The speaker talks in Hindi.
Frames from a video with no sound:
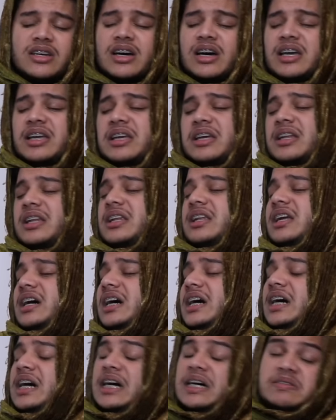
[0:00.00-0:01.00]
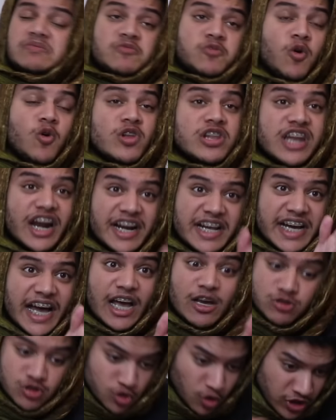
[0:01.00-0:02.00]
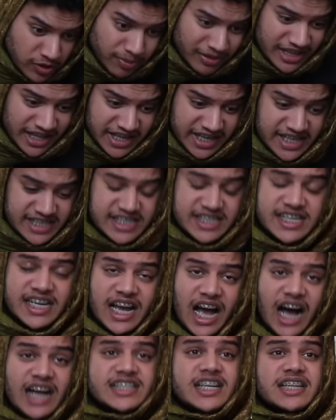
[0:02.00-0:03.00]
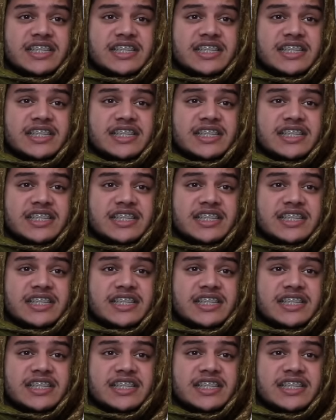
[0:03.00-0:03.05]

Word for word: हाय अल्लाह वो लड़का है उसको नहीं पता कि ये चीज़ें कहाँ